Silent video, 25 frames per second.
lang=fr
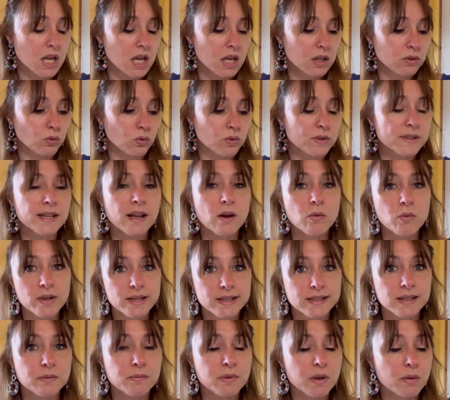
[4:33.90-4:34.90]
Donc ça, ouais,
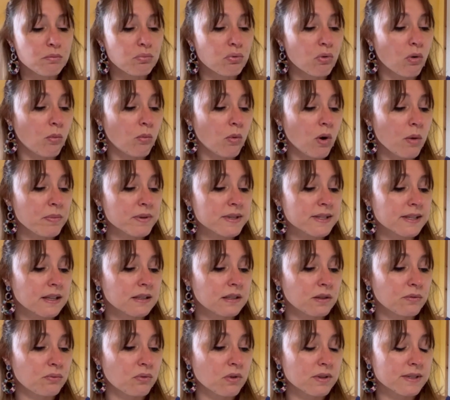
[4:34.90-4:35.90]
c'est bien pour moi, parce que ça,
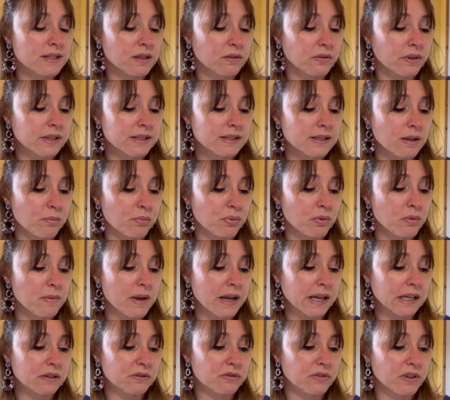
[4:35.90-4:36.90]
des fois, c'est vrai que ça peut
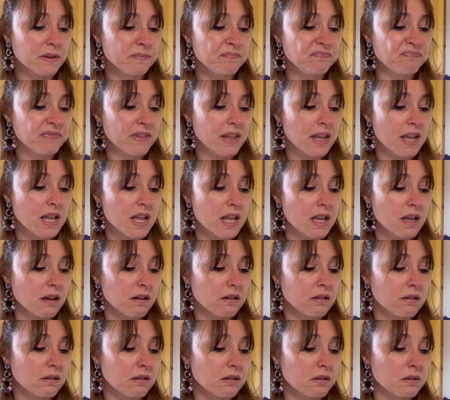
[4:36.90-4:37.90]
m'arriver.
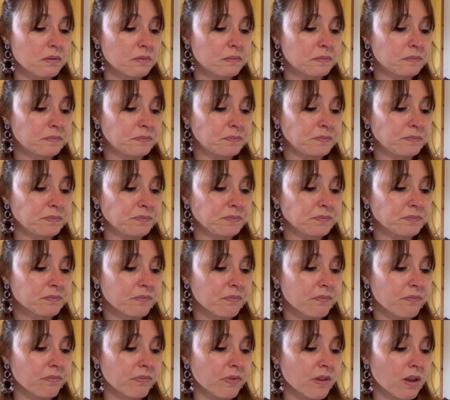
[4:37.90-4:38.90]

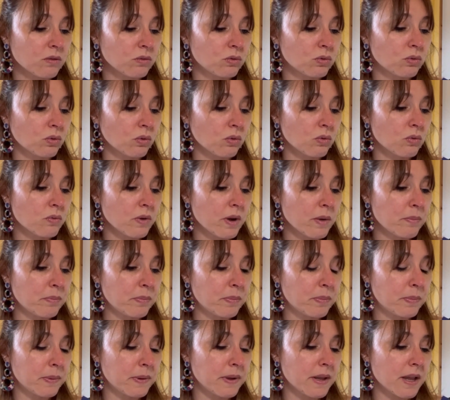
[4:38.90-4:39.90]
Euh, donc ouais,
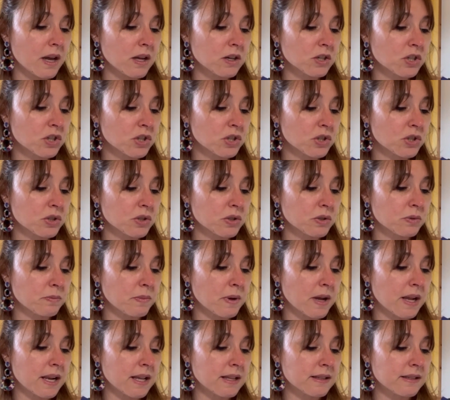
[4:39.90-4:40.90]
pH
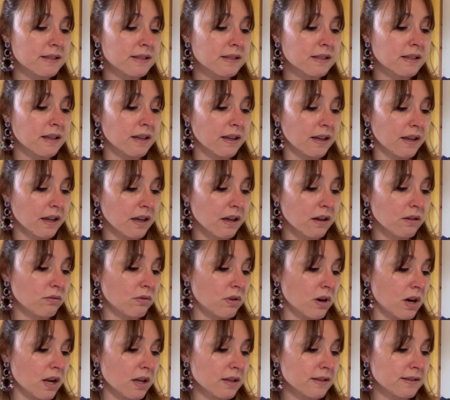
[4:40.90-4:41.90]
Balance Care,
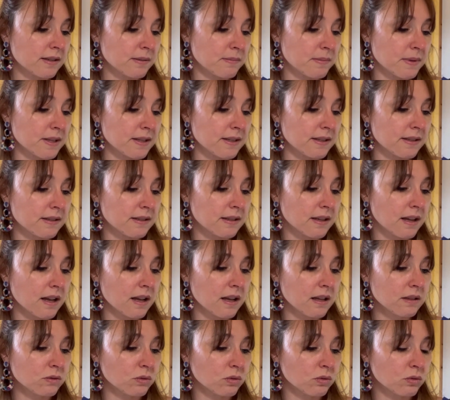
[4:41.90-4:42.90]
voilà, c'est bien
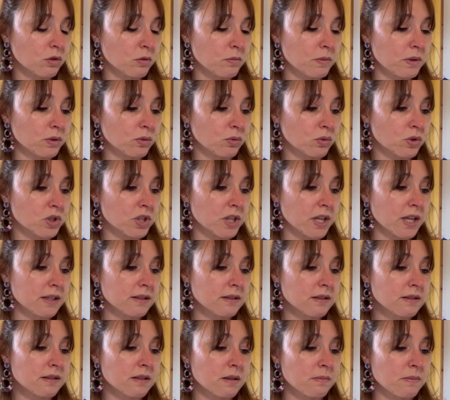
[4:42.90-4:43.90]
ça, non
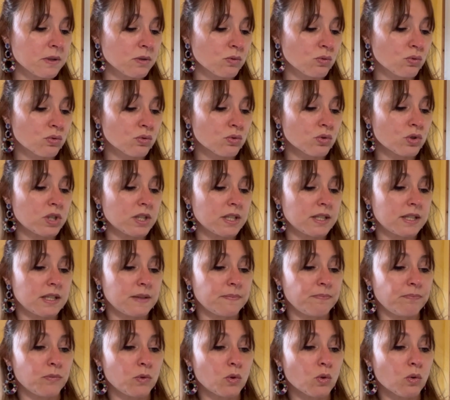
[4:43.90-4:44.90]
comédogène, c'est bien tout ce que j'ai dit.
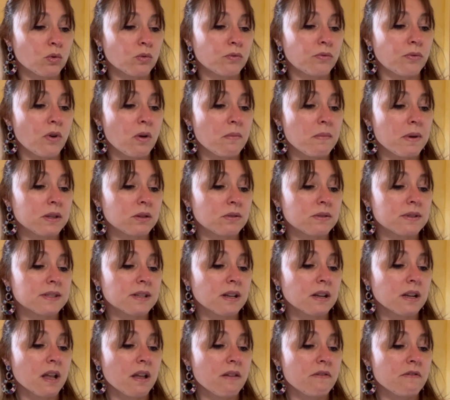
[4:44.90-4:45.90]
Donc format de
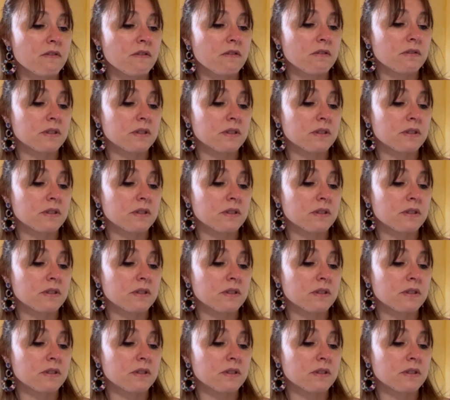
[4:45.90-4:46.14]
120